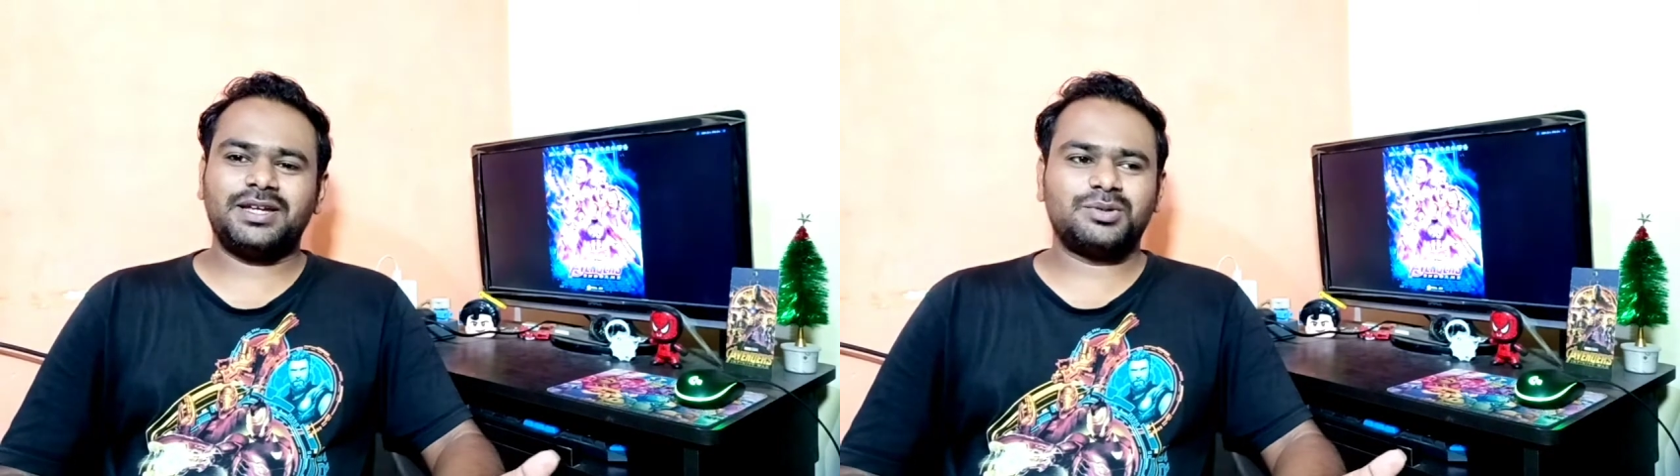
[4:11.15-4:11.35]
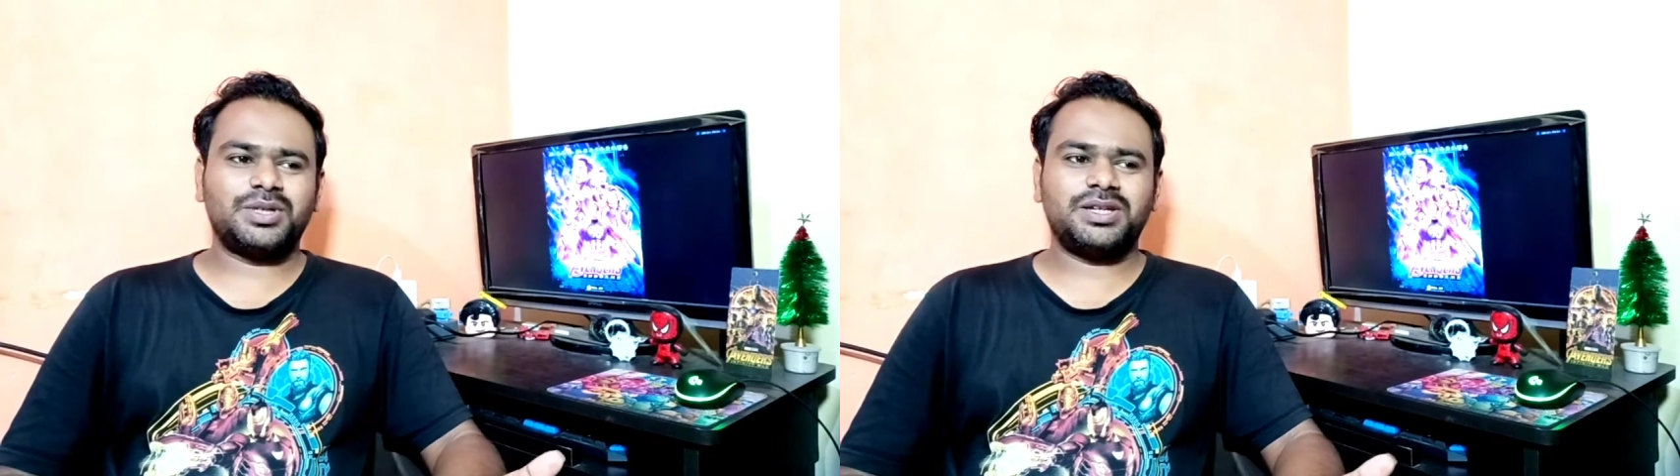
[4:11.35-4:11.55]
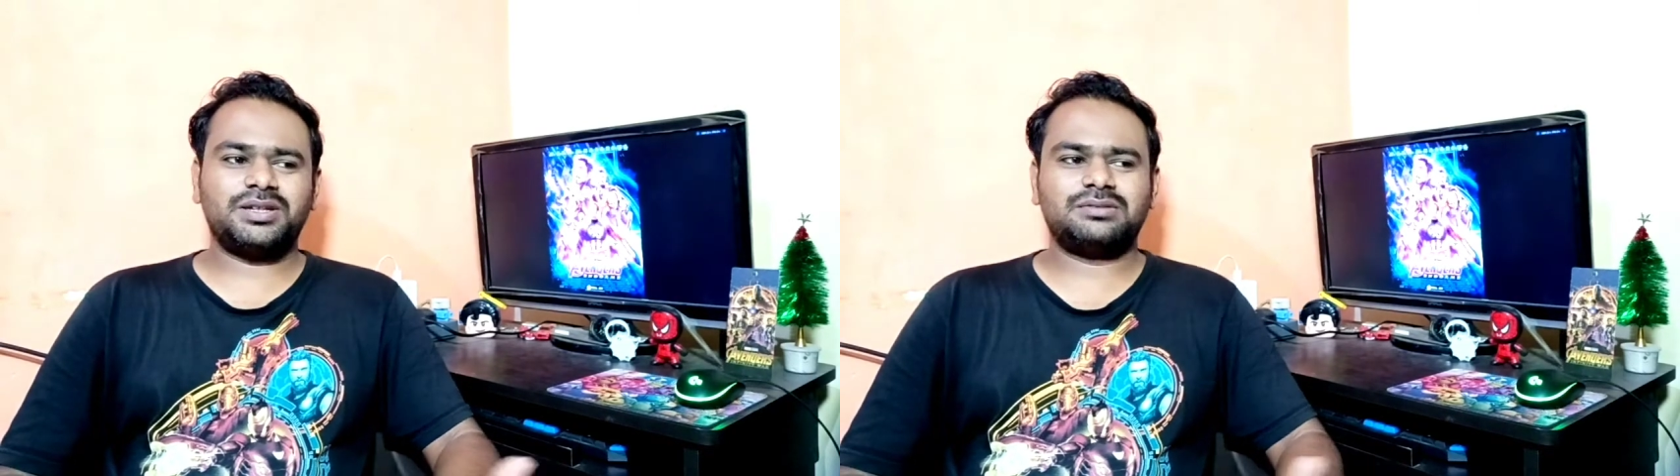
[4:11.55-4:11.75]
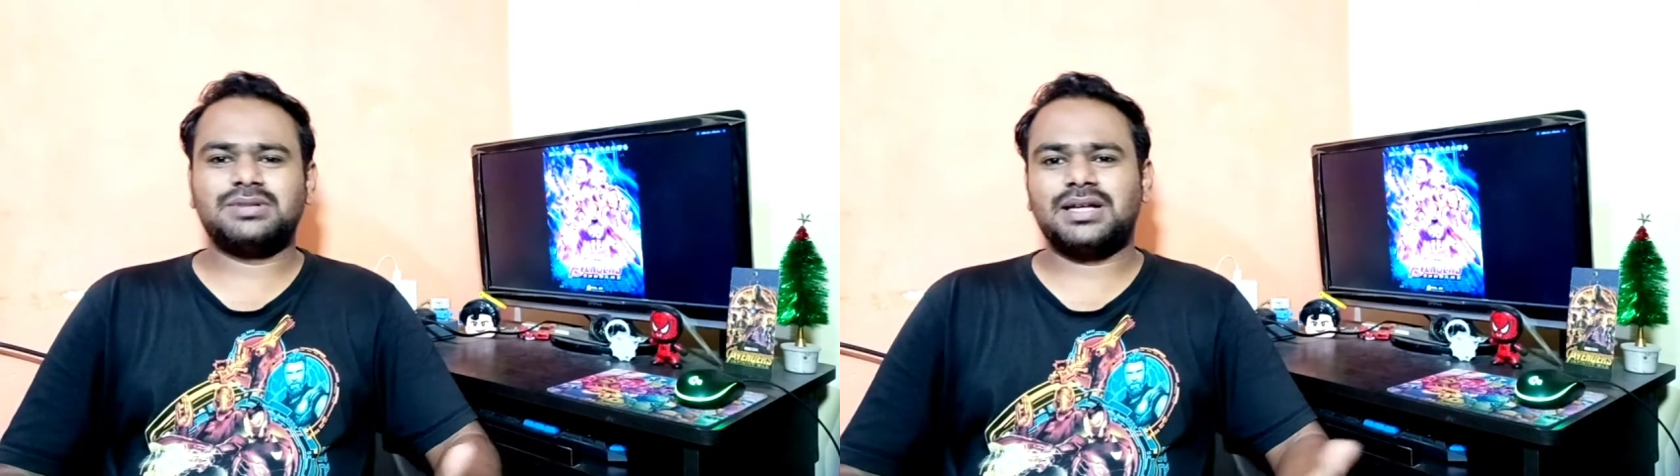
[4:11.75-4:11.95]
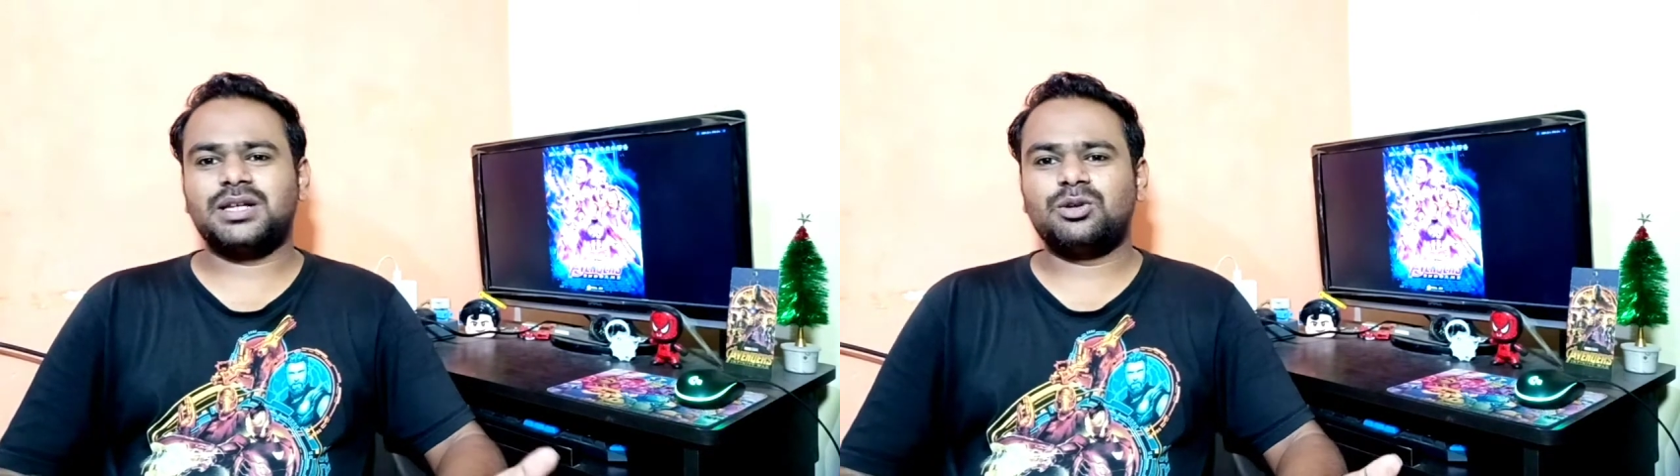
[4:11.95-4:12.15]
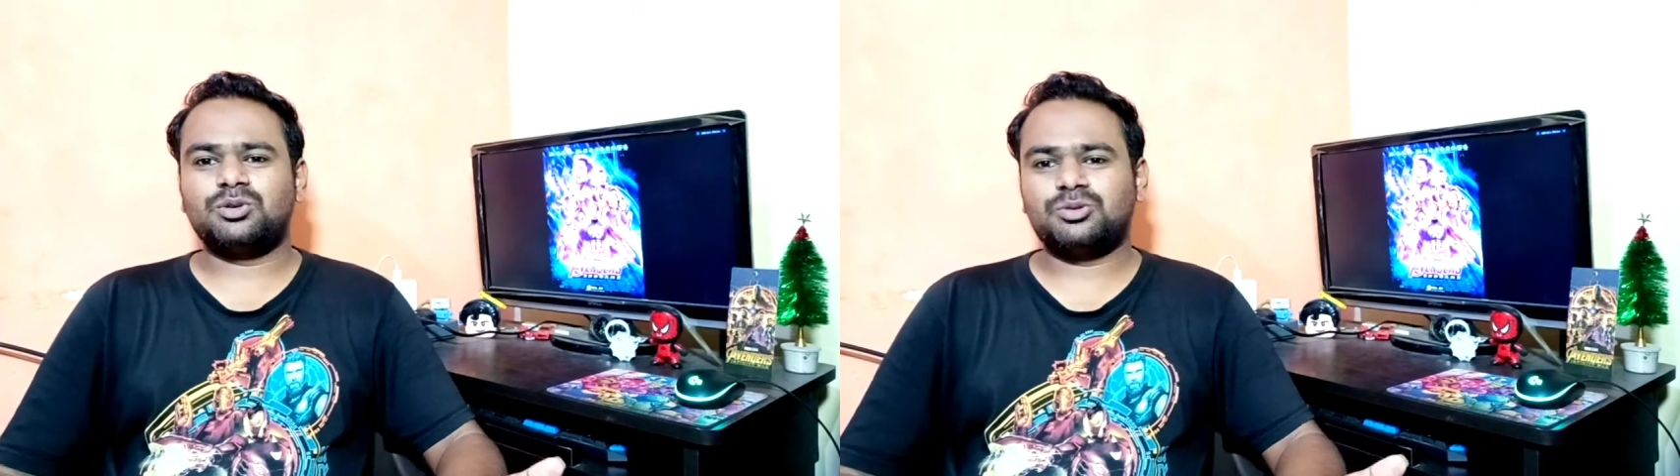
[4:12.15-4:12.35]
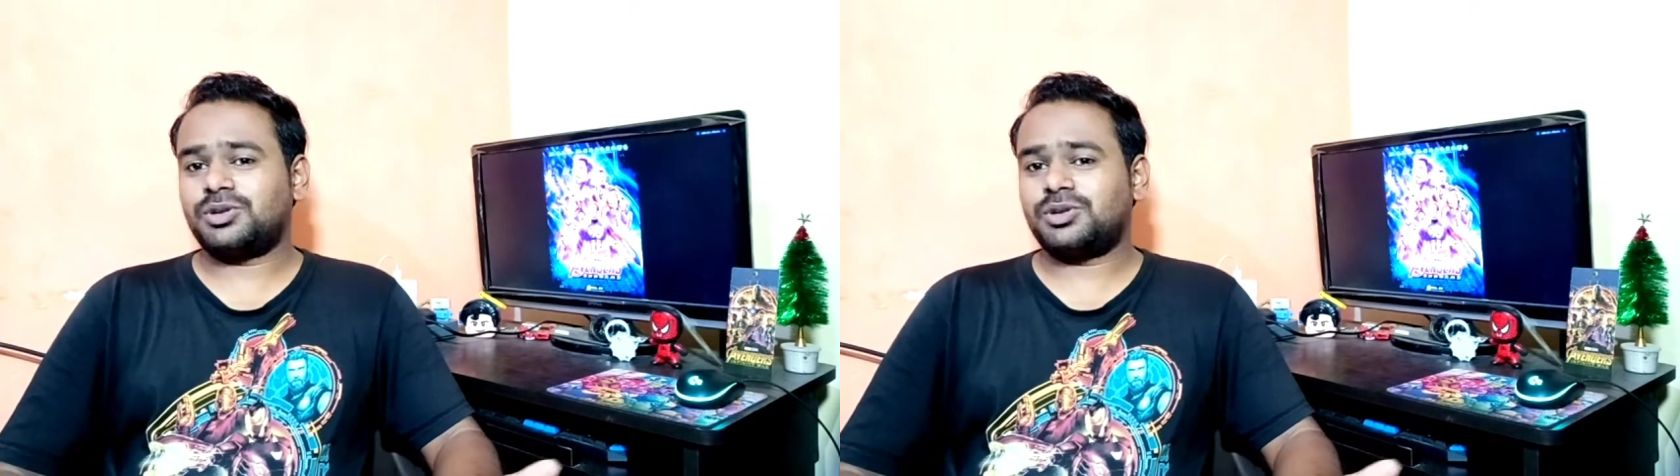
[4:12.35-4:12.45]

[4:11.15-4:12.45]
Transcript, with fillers: क्योंकि ज़्यादा लोग